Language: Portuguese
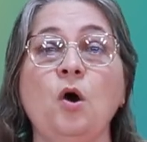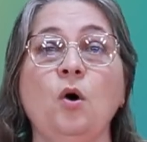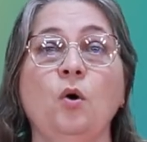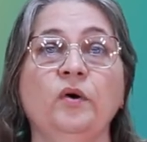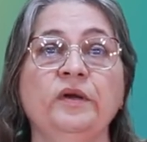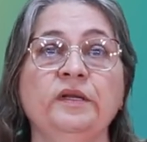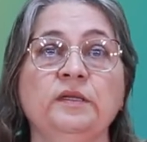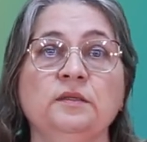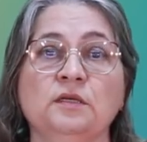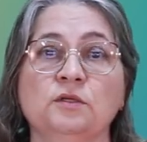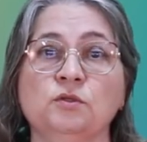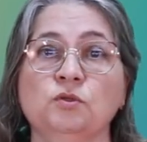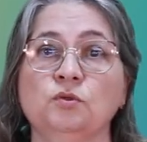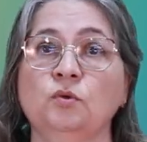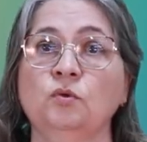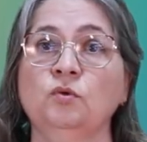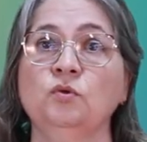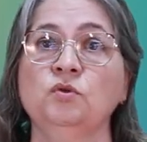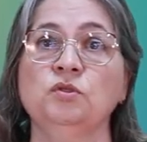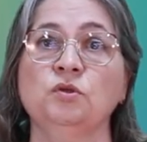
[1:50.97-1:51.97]

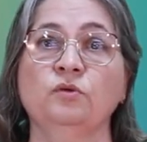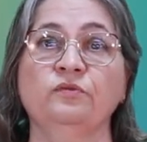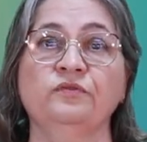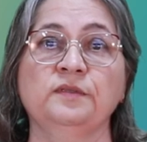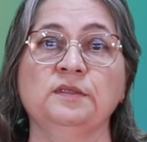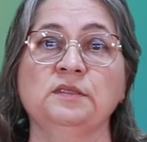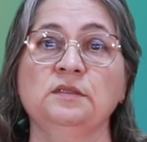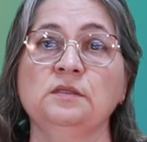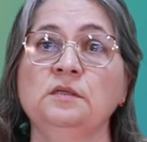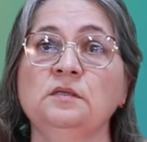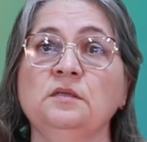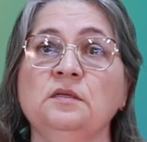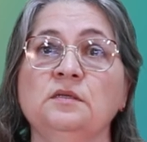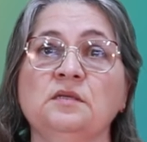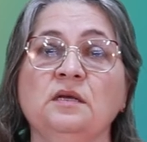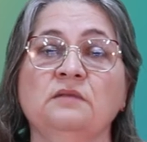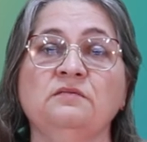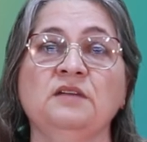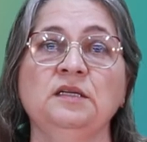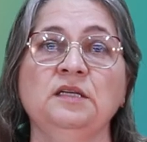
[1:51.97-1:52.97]
orientações,
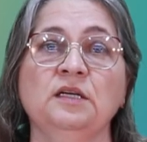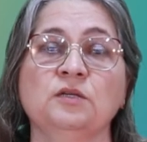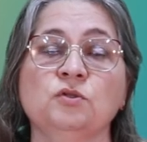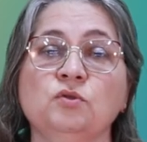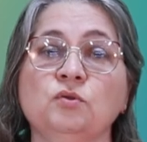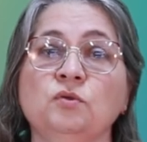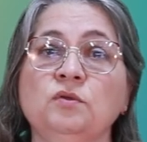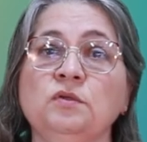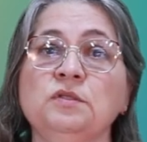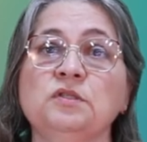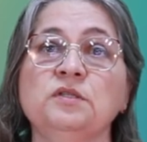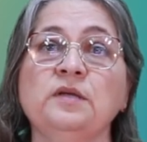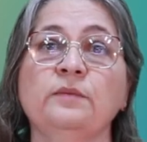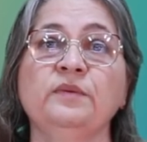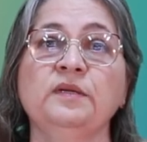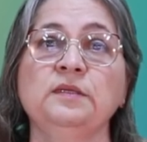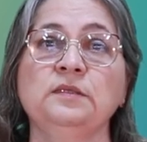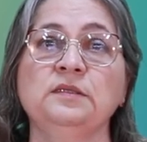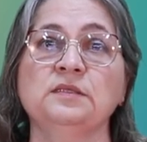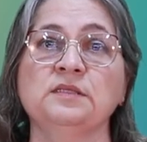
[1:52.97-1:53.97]
oficinas, avaliações de
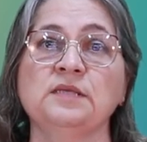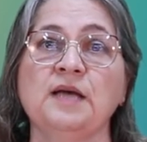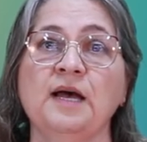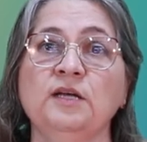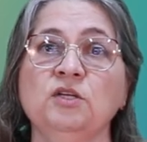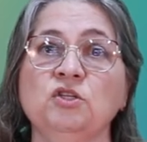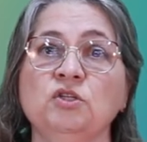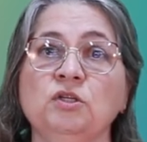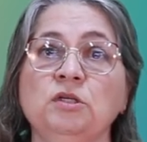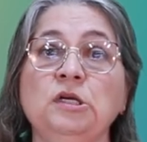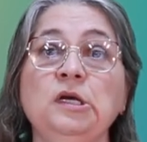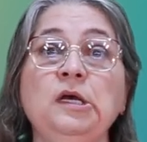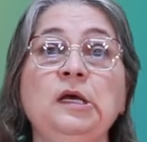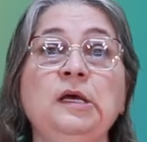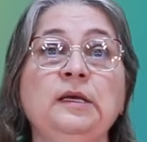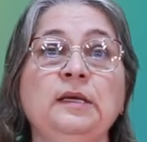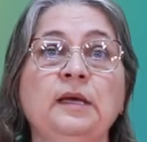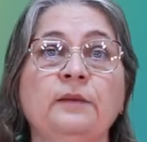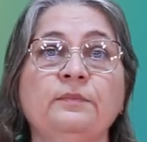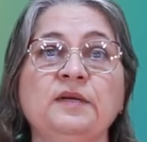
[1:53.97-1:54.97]
aprendizagem
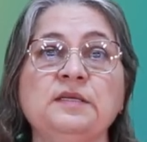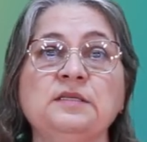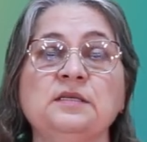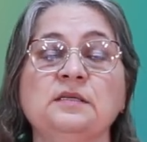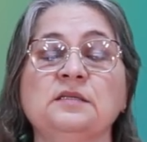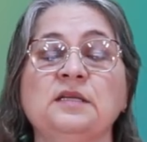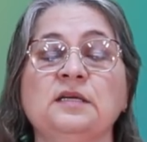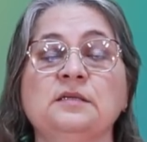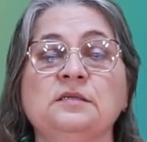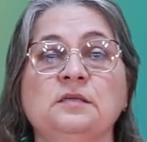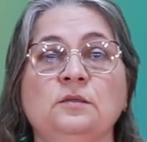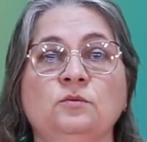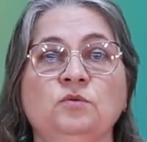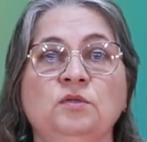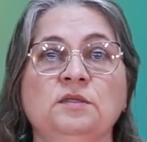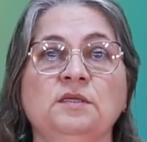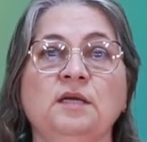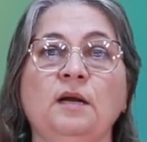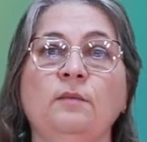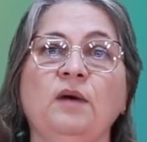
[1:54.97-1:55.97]
e apresentação
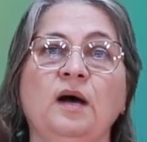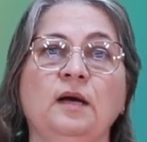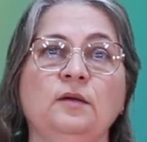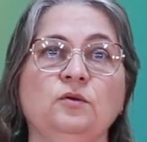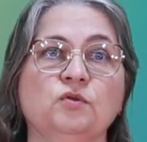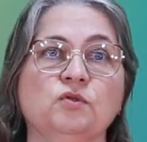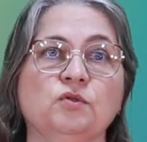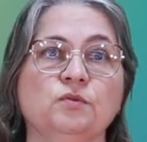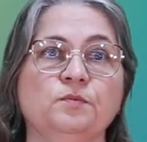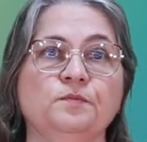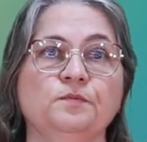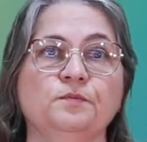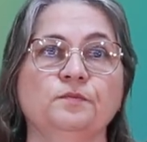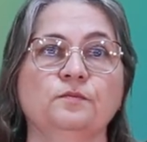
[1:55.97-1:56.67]
de trabalhos.